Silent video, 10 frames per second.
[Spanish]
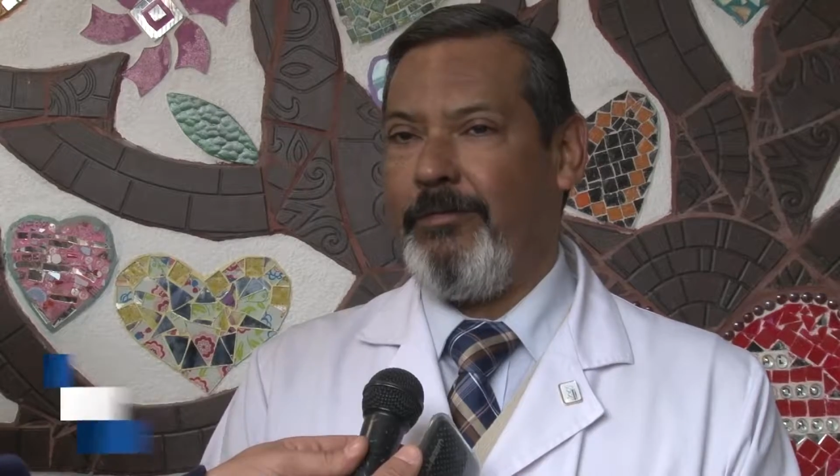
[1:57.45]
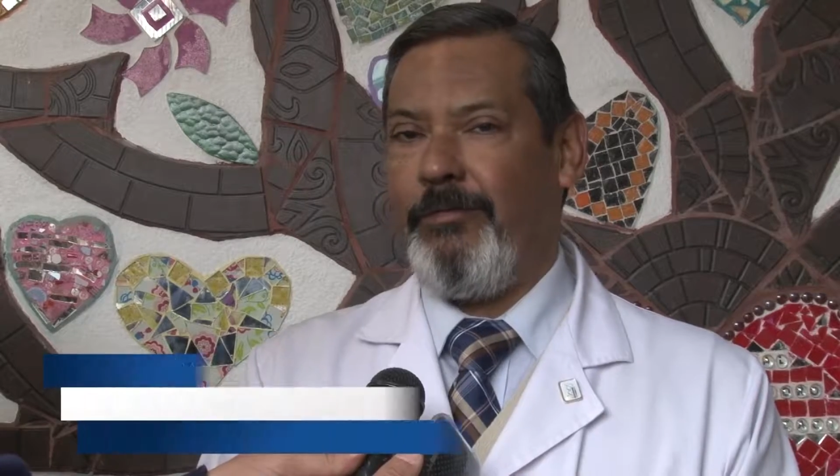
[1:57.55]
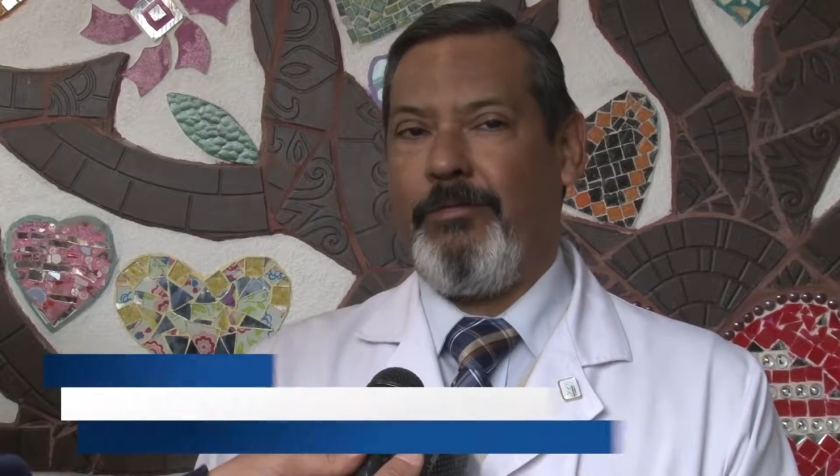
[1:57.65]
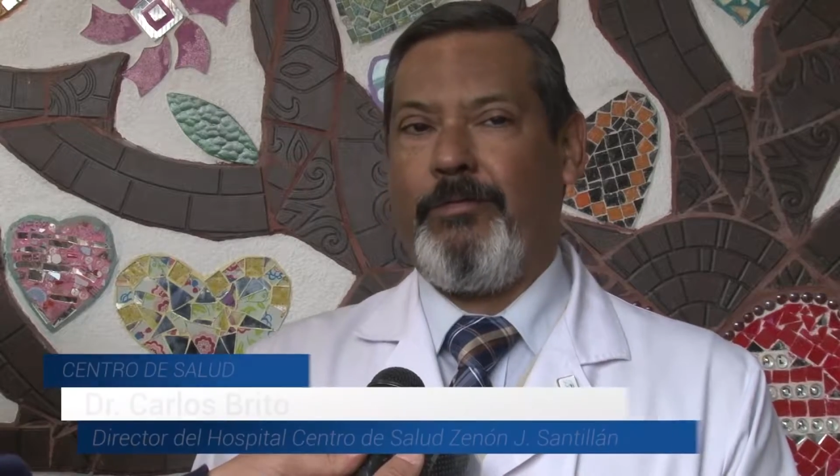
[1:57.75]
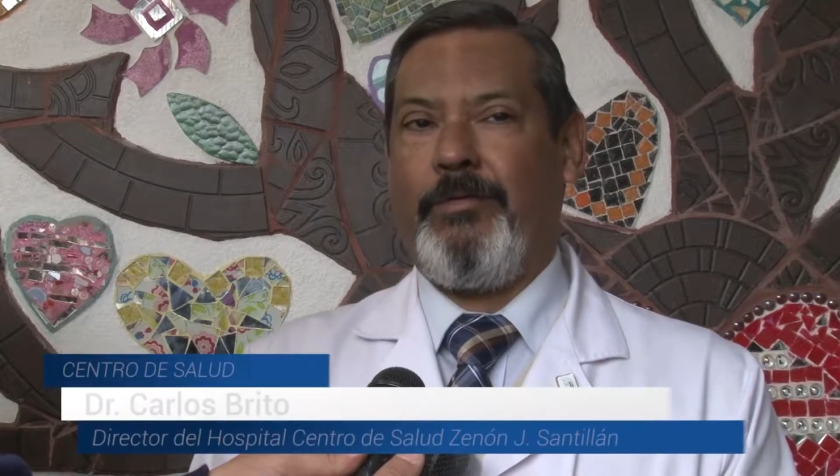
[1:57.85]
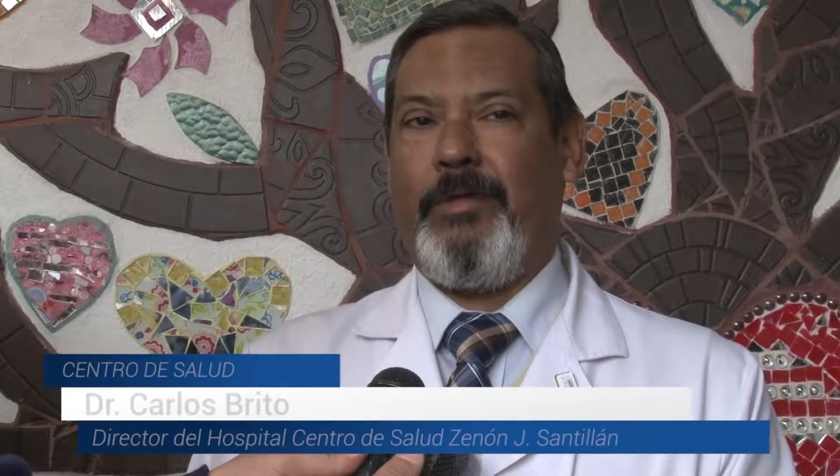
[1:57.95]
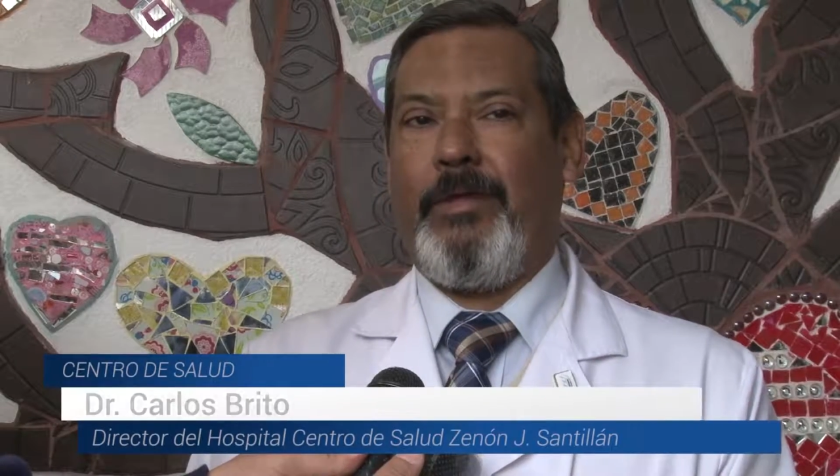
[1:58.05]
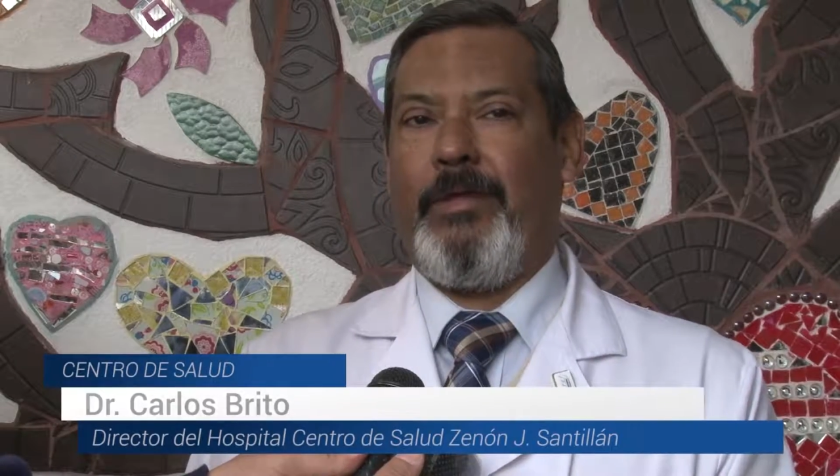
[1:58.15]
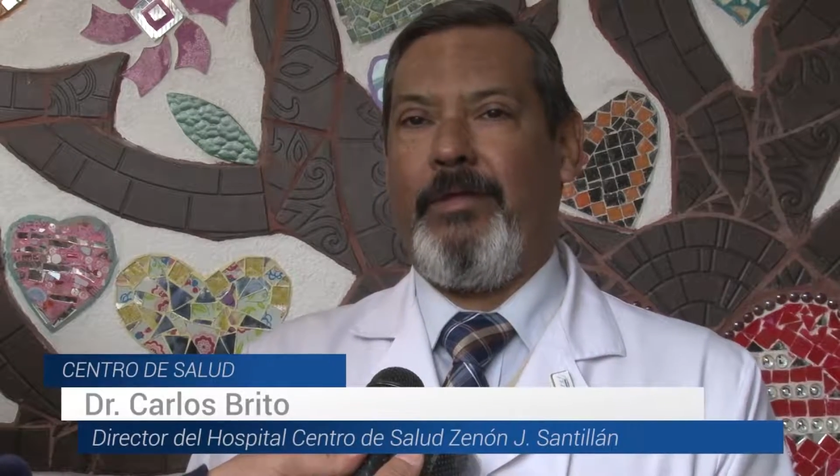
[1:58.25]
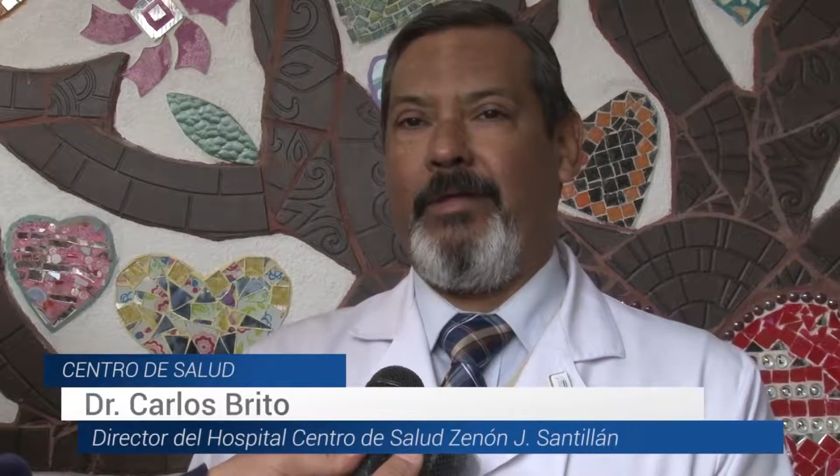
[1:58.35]
sus
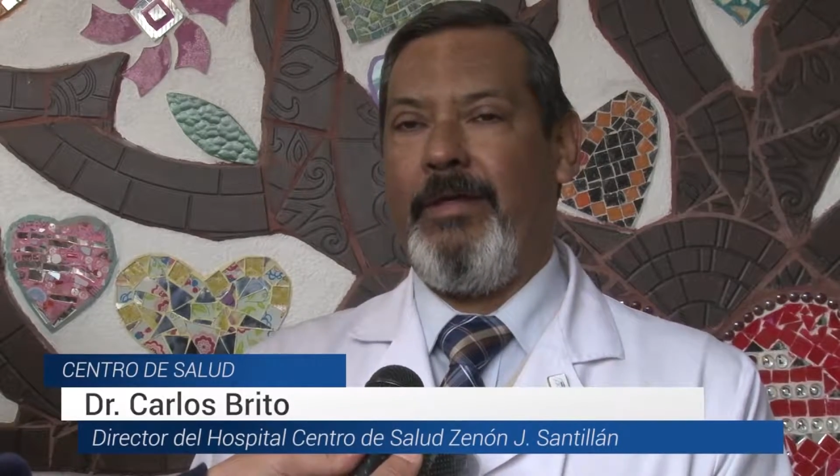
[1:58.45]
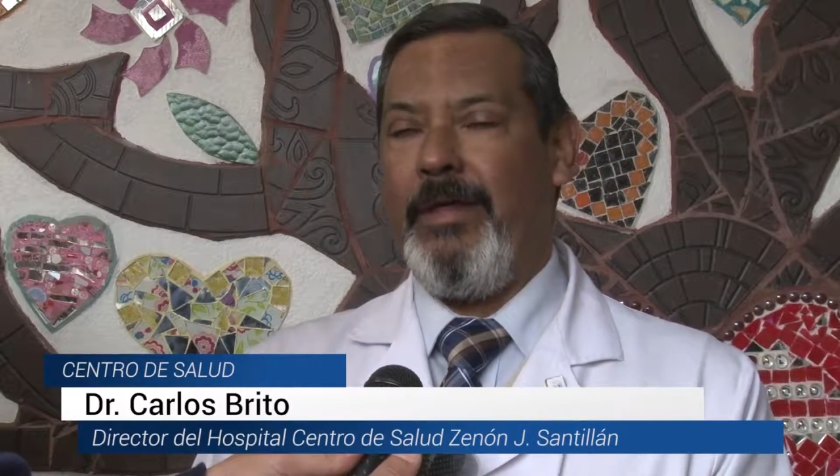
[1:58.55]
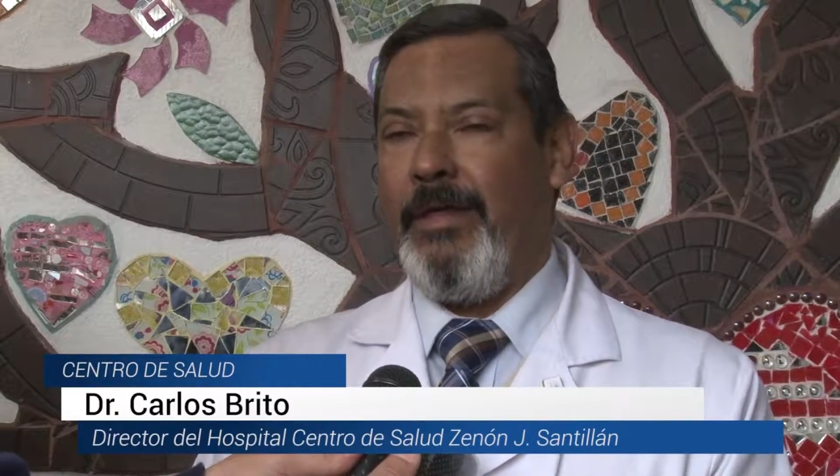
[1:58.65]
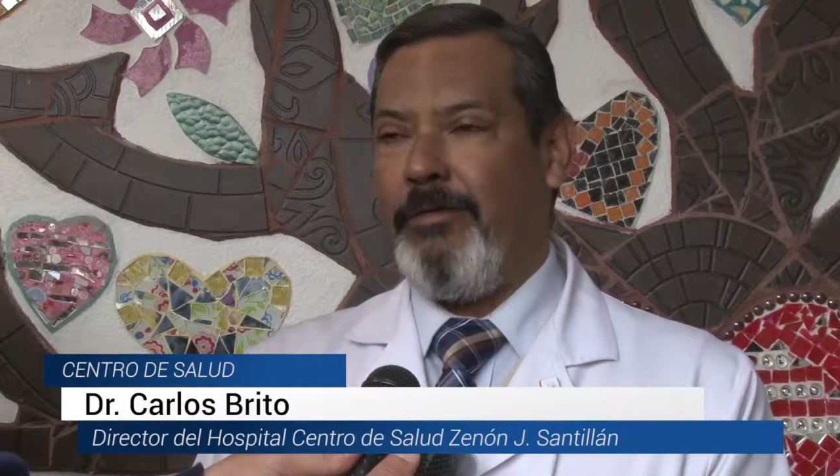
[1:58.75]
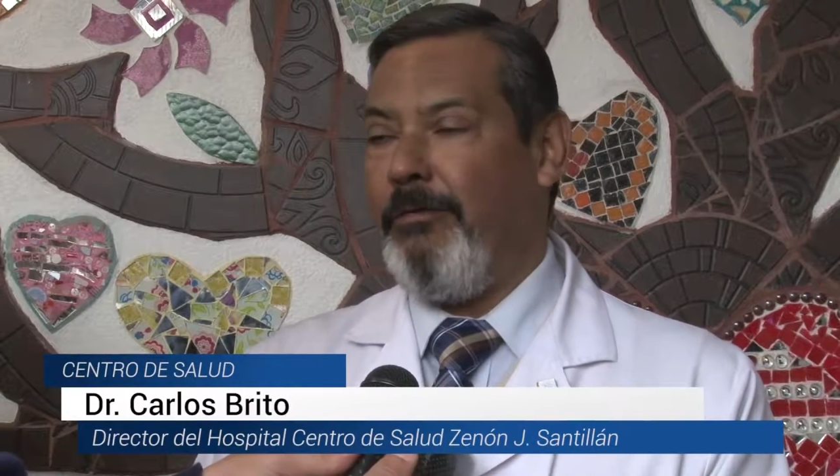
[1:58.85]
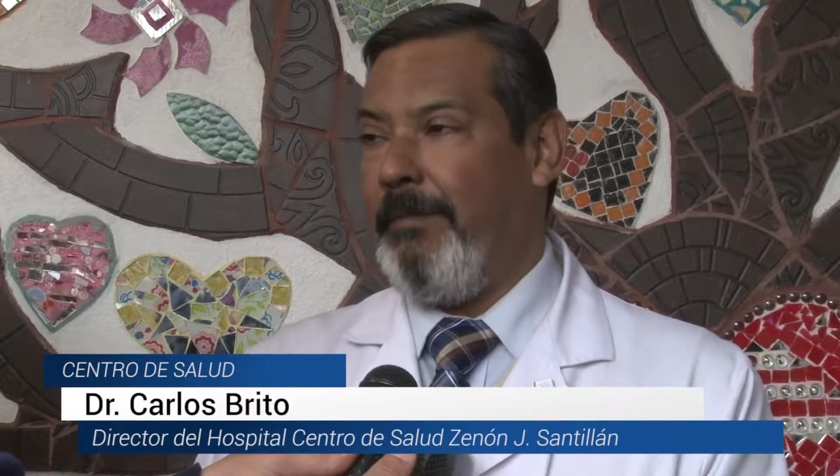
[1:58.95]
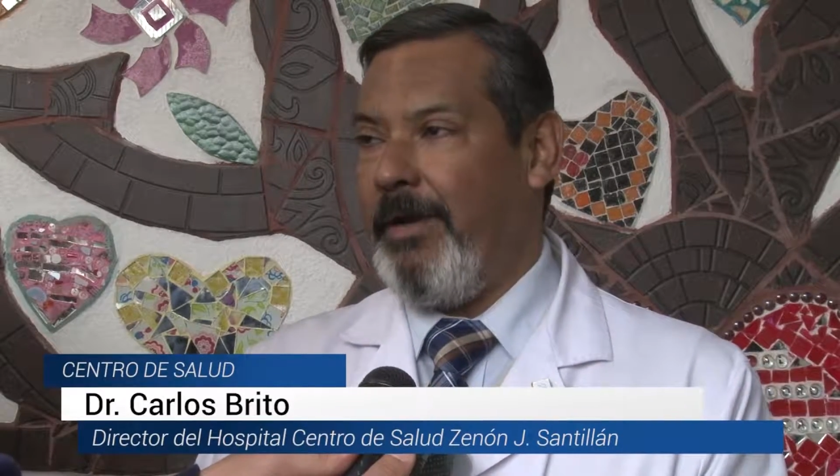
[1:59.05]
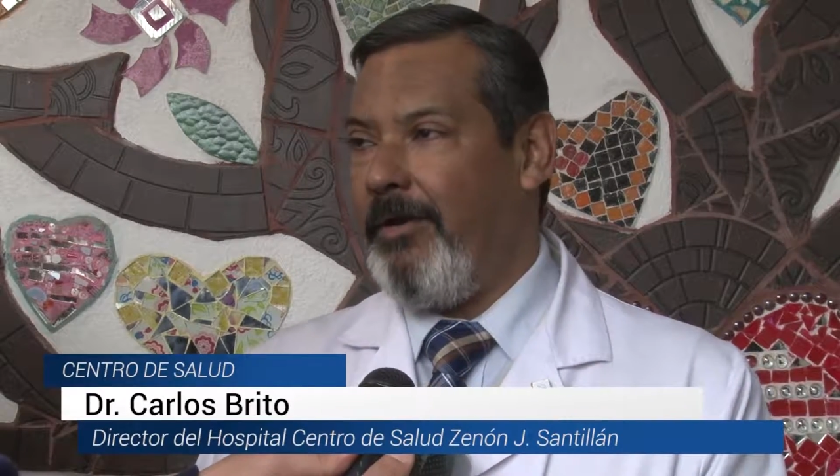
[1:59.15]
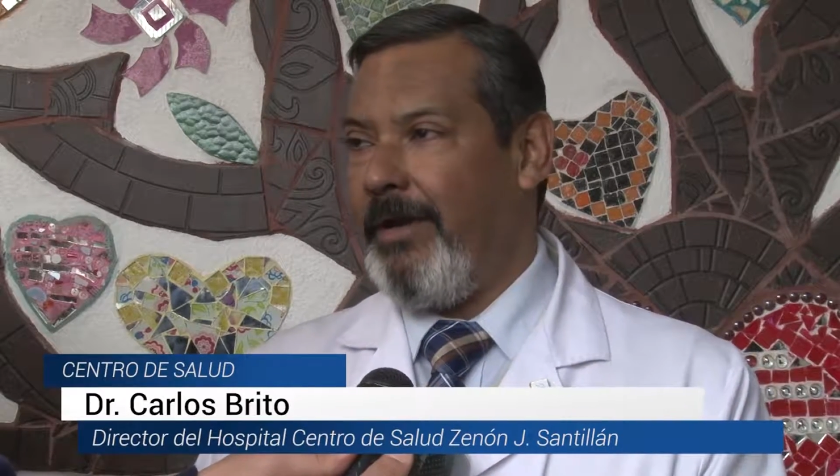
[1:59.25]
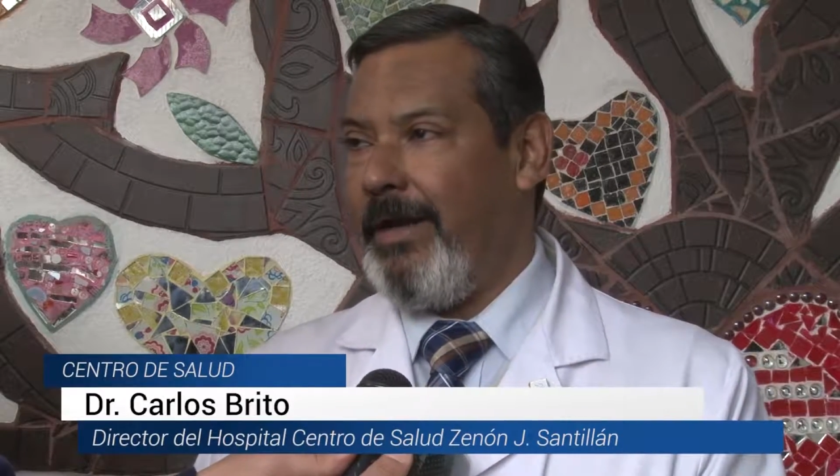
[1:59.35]
eh,
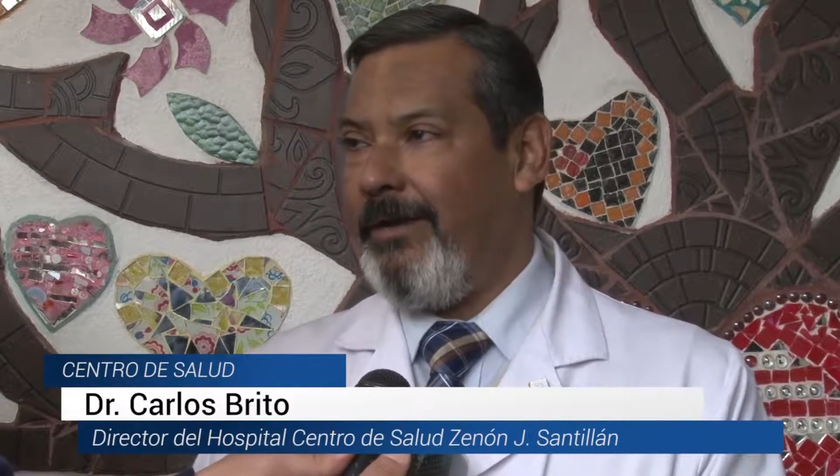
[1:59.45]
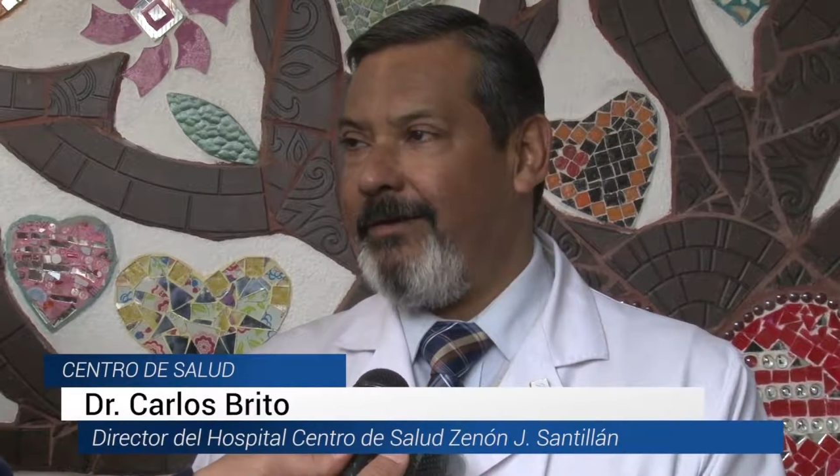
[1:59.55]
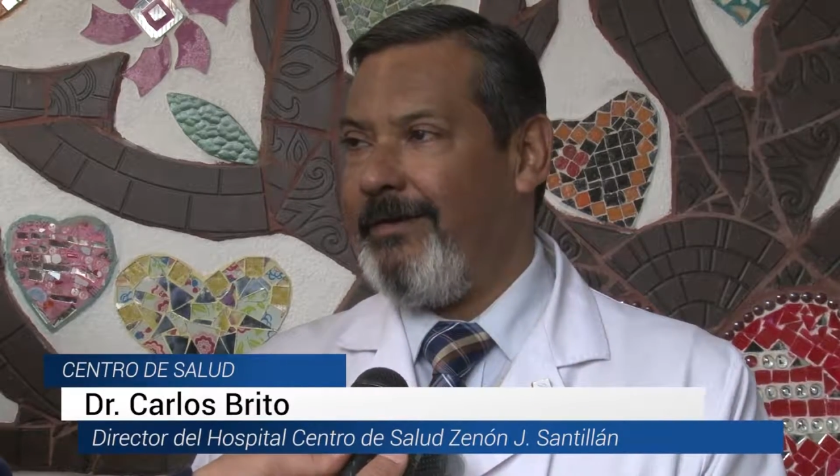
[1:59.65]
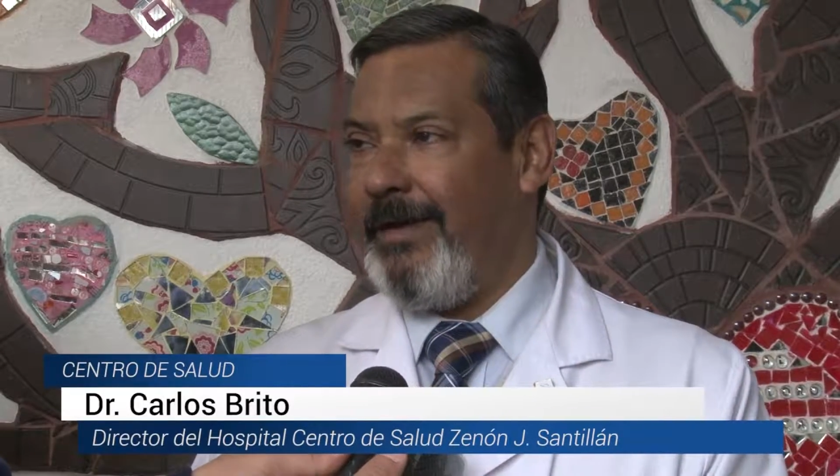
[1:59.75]
superiores, ¿no?